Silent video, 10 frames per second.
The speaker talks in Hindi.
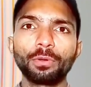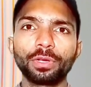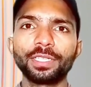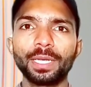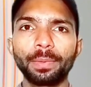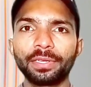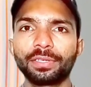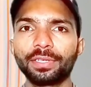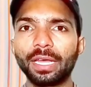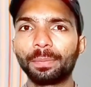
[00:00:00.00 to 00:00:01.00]
आपको किस
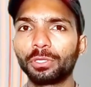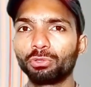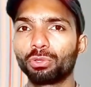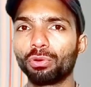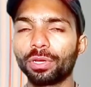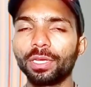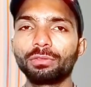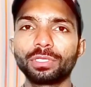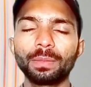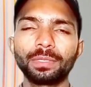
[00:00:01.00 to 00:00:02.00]
एप्लीकेशन की यहाँ पर जरूरत होगी
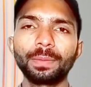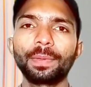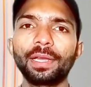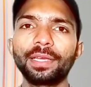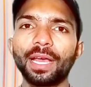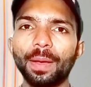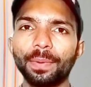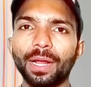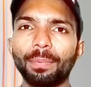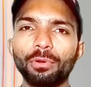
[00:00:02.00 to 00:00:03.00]
तो सबसे पहले यहाँ
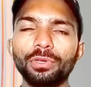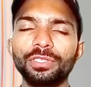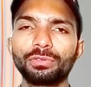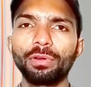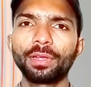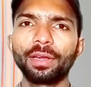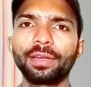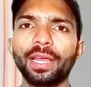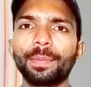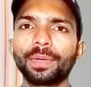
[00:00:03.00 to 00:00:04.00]
पर आपको इंस्टॉल कर
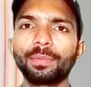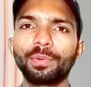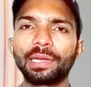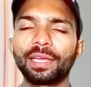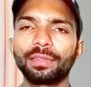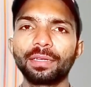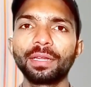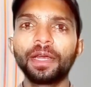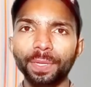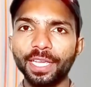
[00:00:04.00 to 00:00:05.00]
लेना है अपने मोबाइल के
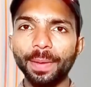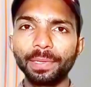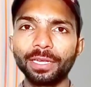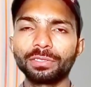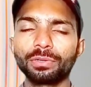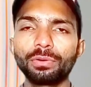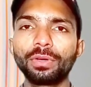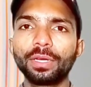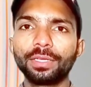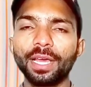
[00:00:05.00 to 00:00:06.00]
अंदर बिंग एप्लीकेशन को
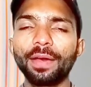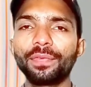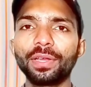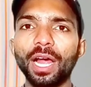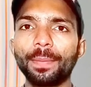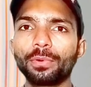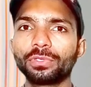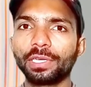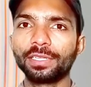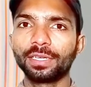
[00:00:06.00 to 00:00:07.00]
या फिर आपको
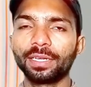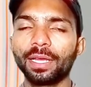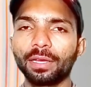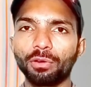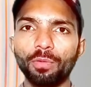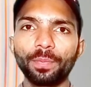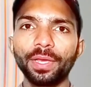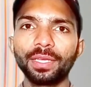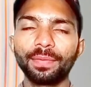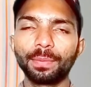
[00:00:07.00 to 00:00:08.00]
चले जाना है क्रोम
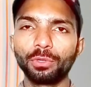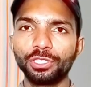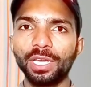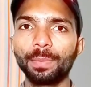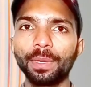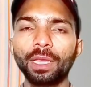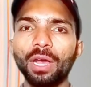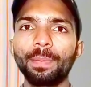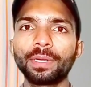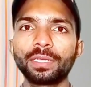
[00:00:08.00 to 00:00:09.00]
में या फिर मोजिला में
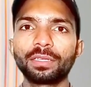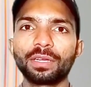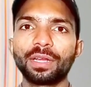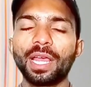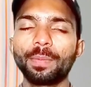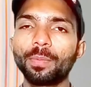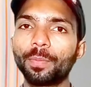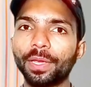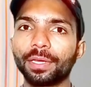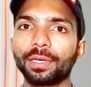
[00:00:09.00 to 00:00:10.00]
वहाँ पर सर्च करना है
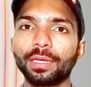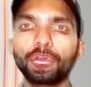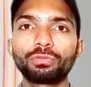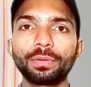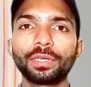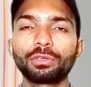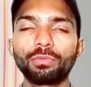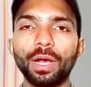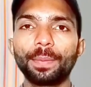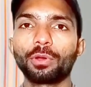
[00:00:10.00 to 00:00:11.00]
बिंग और उस वेबसाइट
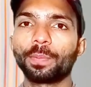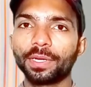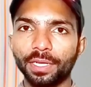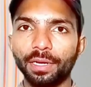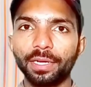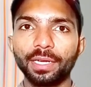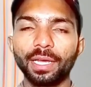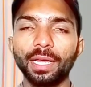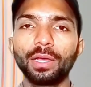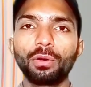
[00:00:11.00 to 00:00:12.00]
को वहाँ पर ओपन कर लेना
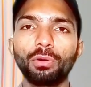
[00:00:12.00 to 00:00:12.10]
है